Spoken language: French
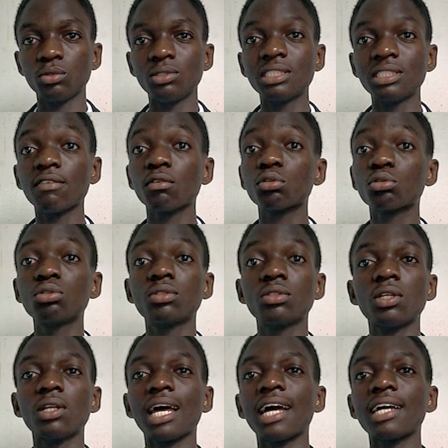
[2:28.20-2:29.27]
Nous n'avons qu'une
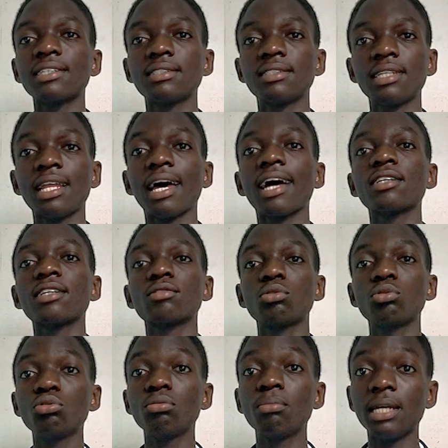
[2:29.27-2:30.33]
seule race, c'est la race
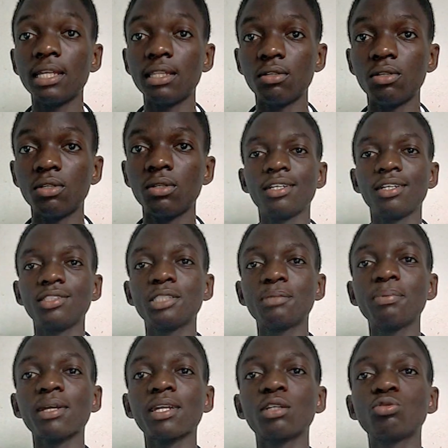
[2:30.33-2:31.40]
humaine.
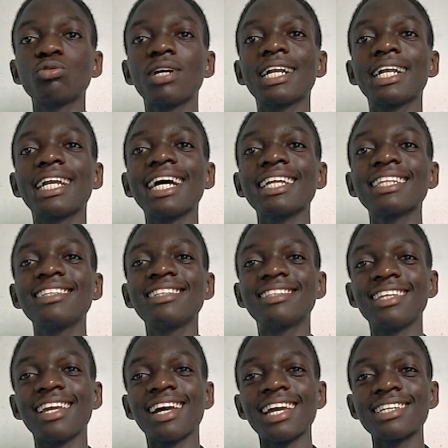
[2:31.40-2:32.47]
J'espère que tu as gardé
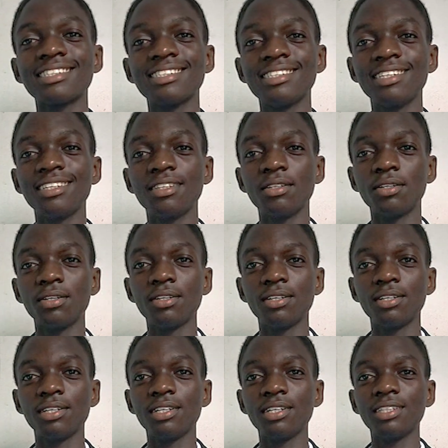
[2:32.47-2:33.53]
tes racines,
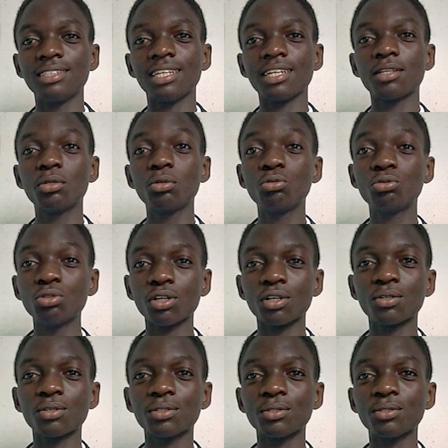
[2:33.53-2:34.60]
ta culture
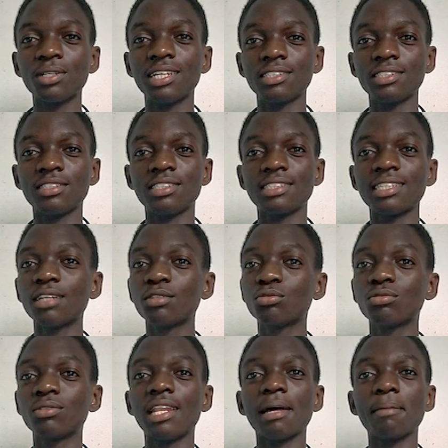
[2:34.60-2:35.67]
congolaise. Ça,
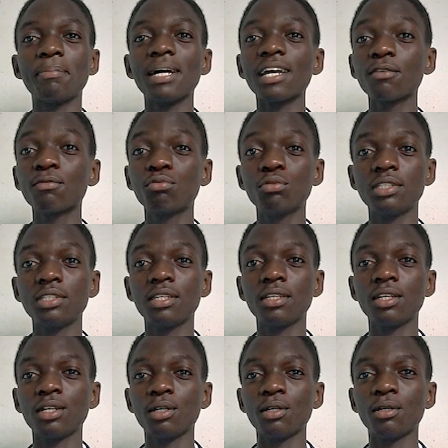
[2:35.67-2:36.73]
tu ne l'as pas refusé,
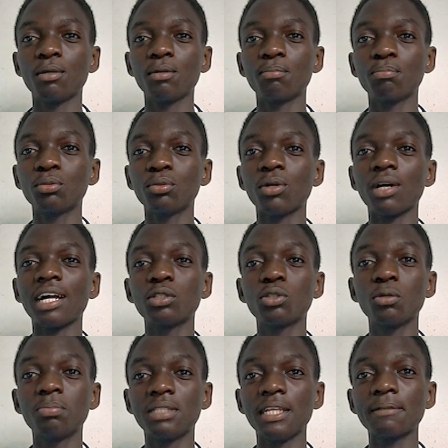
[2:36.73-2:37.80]
pour
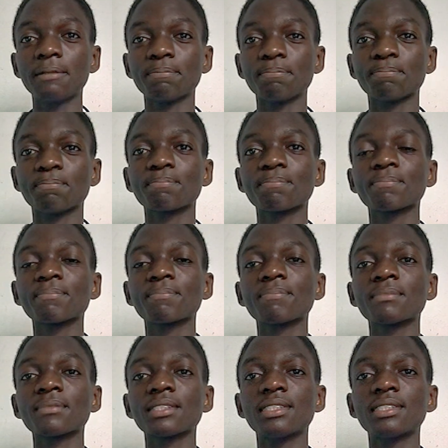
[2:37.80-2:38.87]
adopter
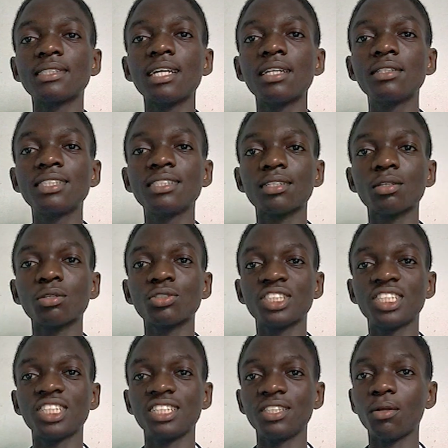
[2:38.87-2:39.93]
celle des
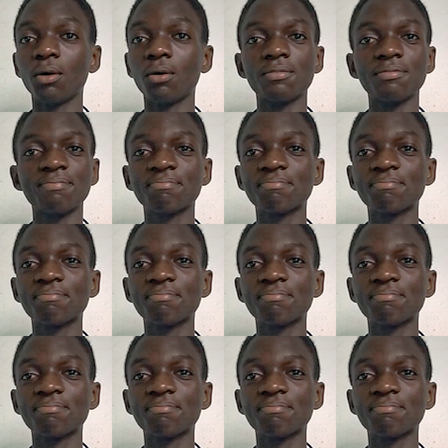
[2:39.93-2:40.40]
étrangers. Non.